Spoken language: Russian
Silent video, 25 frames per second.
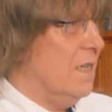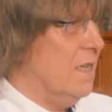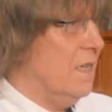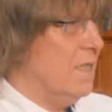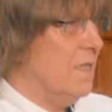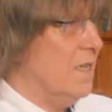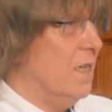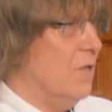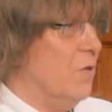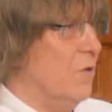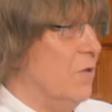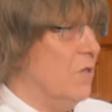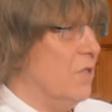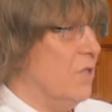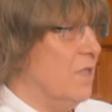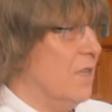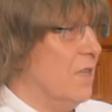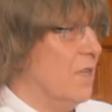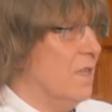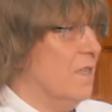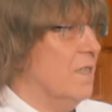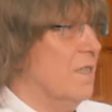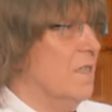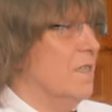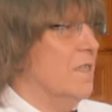с одной
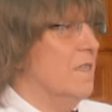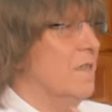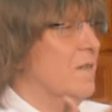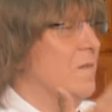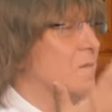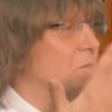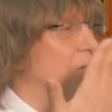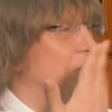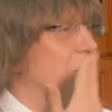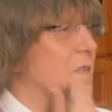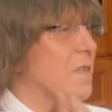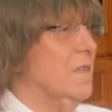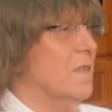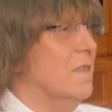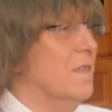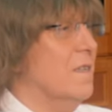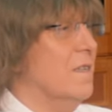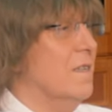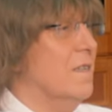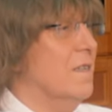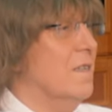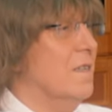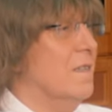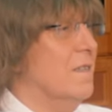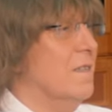стороны, мы
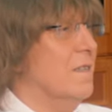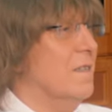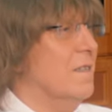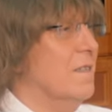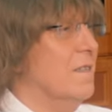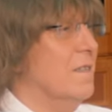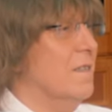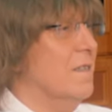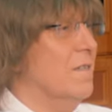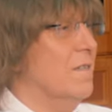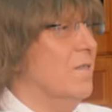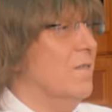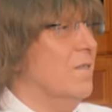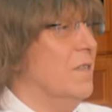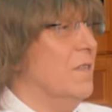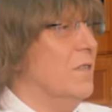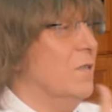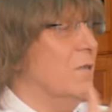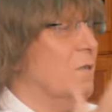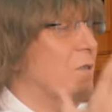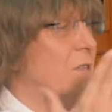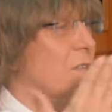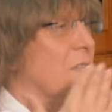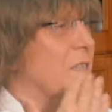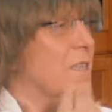э,
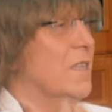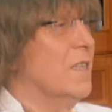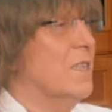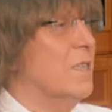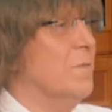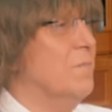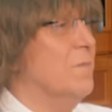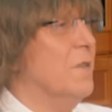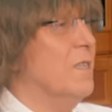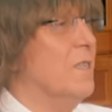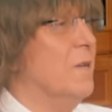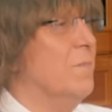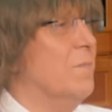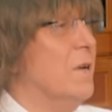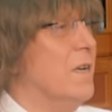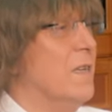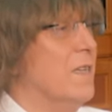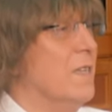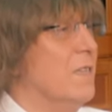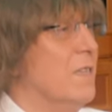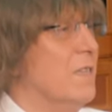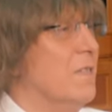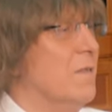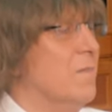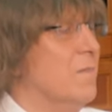весь вот этот наш
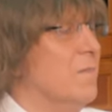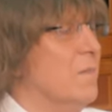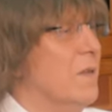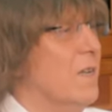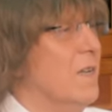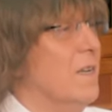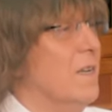метаболизм